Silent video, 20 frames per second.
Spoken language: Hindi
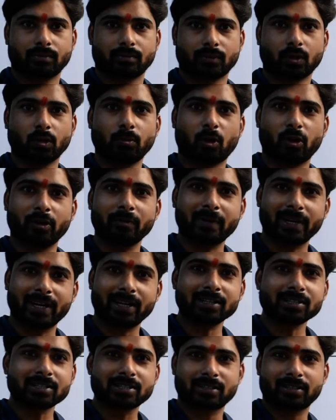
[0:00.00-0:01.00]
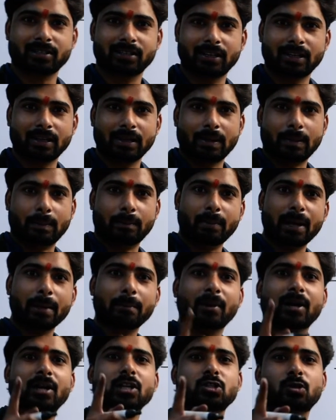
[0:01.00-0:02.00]
गुड मॉर्निंग फ्रेंड्स मैं
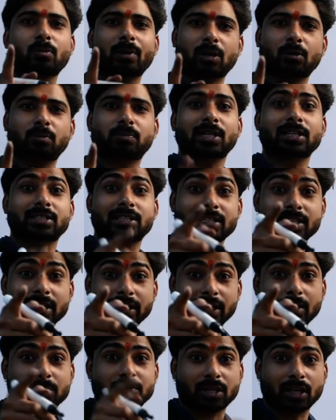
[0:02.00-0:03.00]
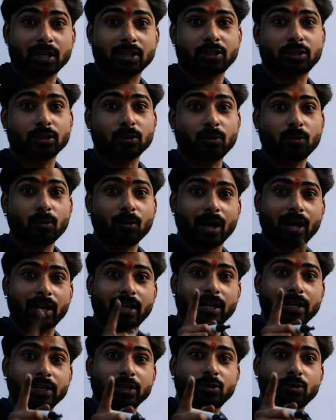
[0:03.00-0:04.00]
पंकज कुमार गुप्ता जैसा कि आप जानते हो
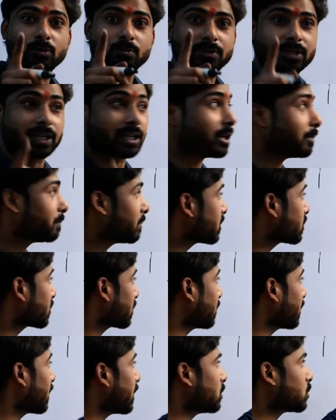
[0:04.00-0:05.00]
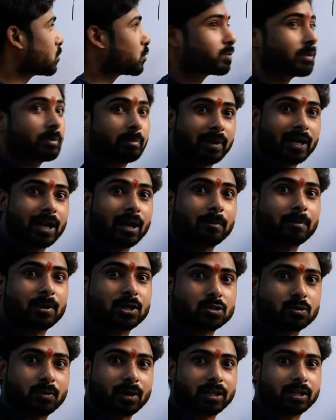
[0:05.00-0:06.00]
ऑनलाइन यूट्यूब चैनल पर चंद्रा इंस्टीट्यूट में मैं आपका
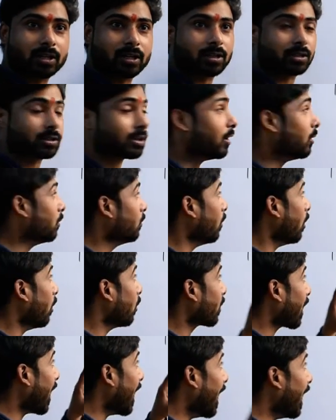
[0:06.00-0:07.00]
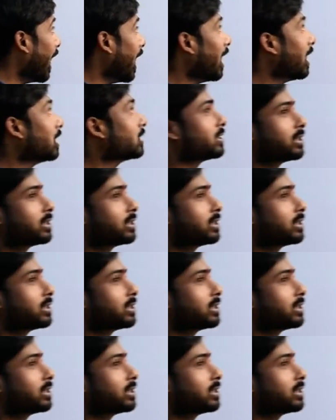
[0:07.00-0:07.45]
स्वागत करता हूं और आज